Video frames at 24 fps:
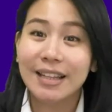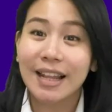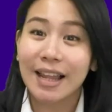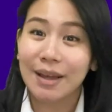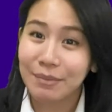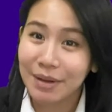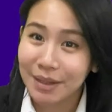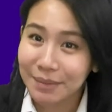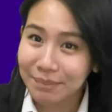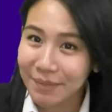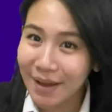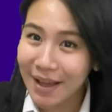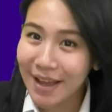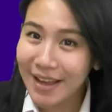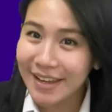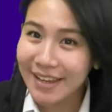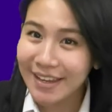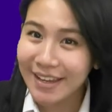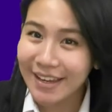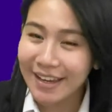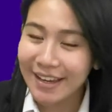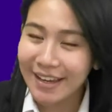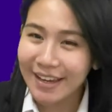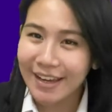Selamat
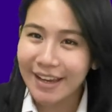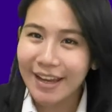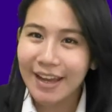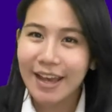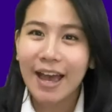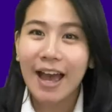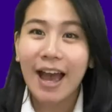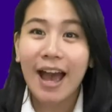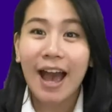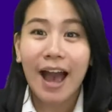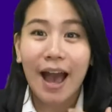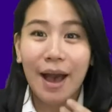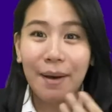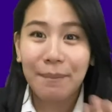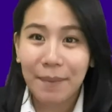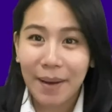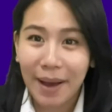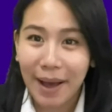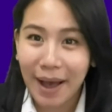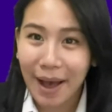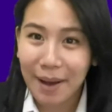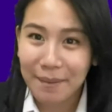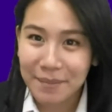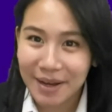pagi.
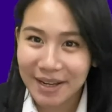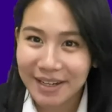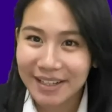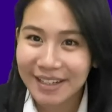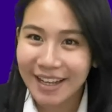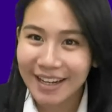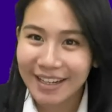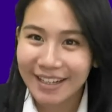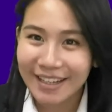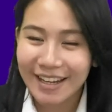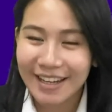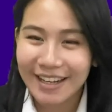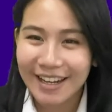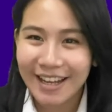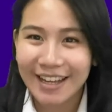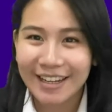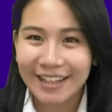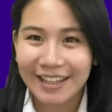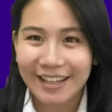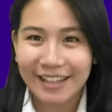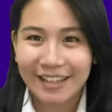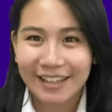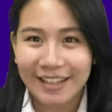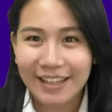Apa kabar kalian
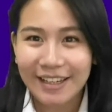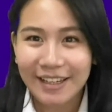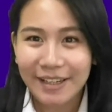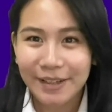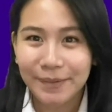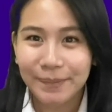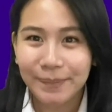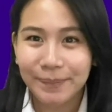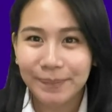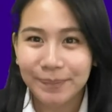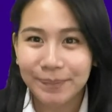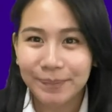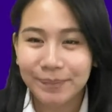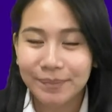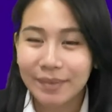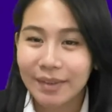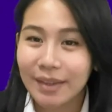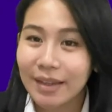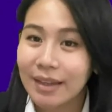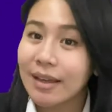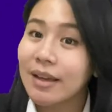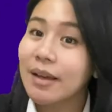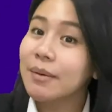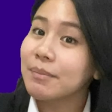hari ini?
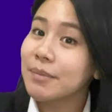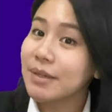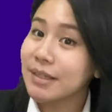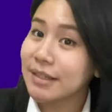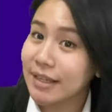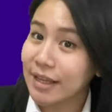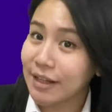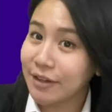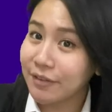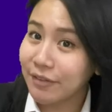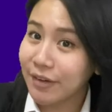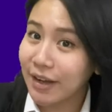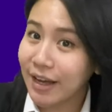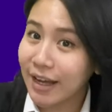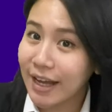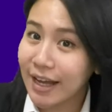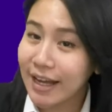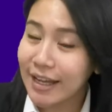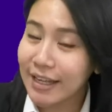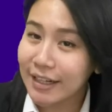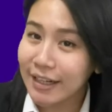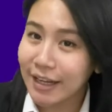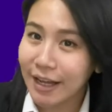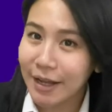Miss Alfa
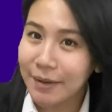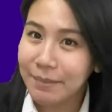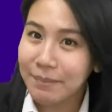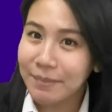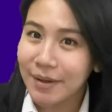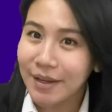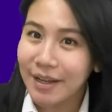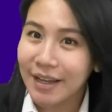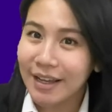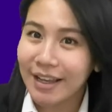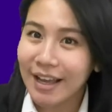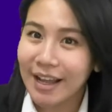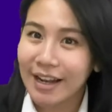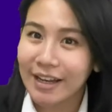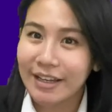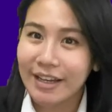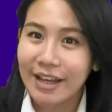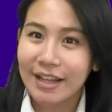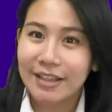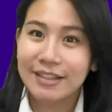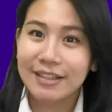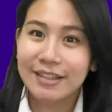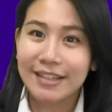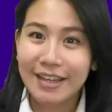harap
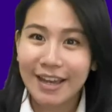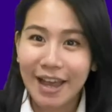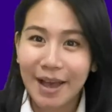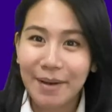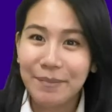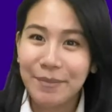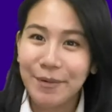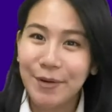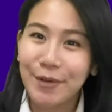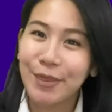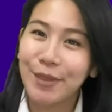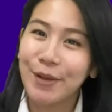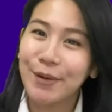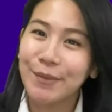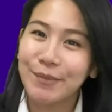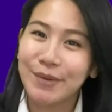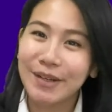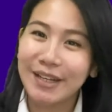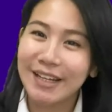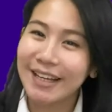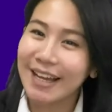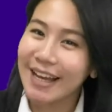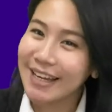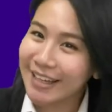kalian siap untuk
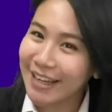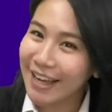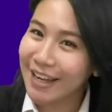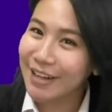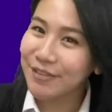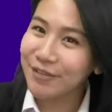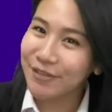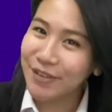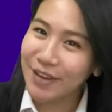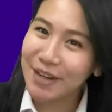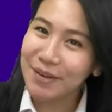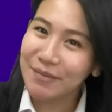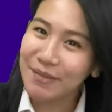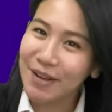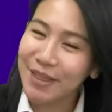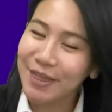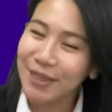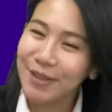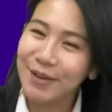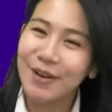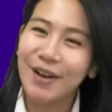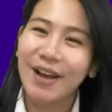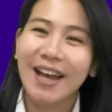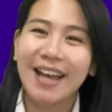mendengarkan
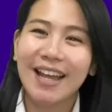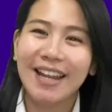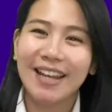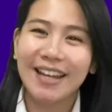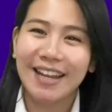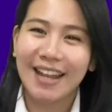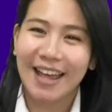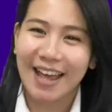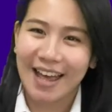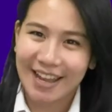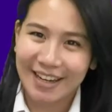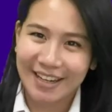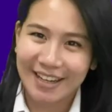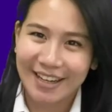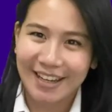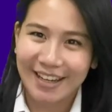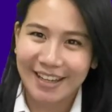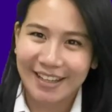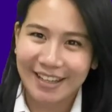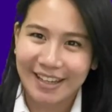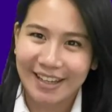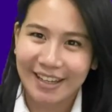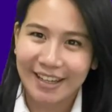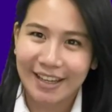firman Tuhan hari
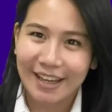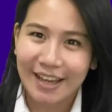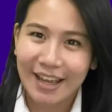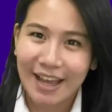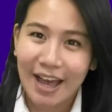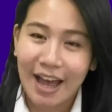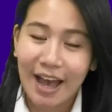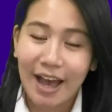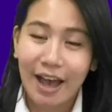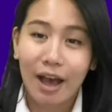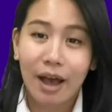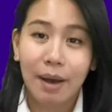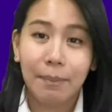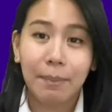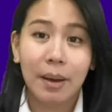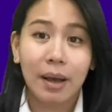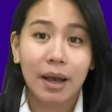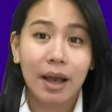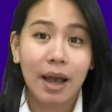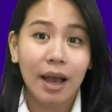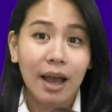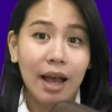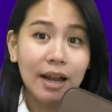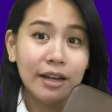ini.
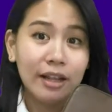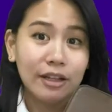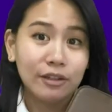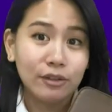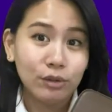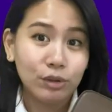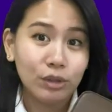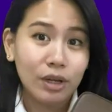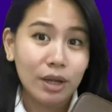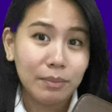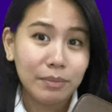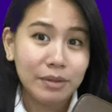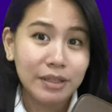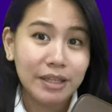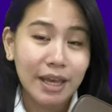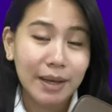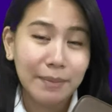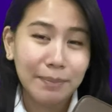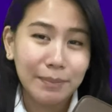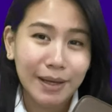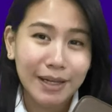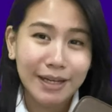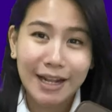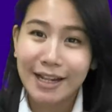Apakah kalian sudah
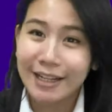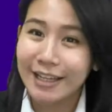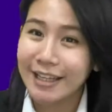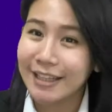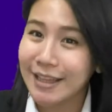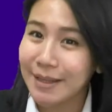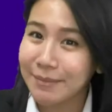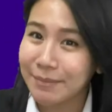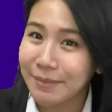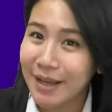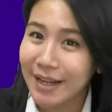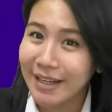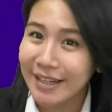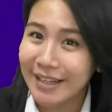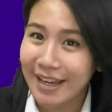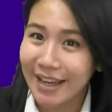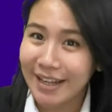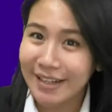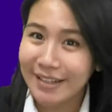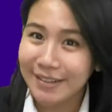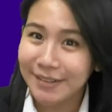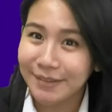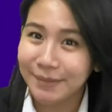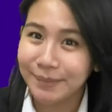menyiapkan Alkitab
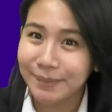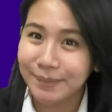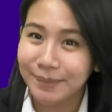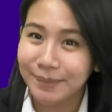kalian?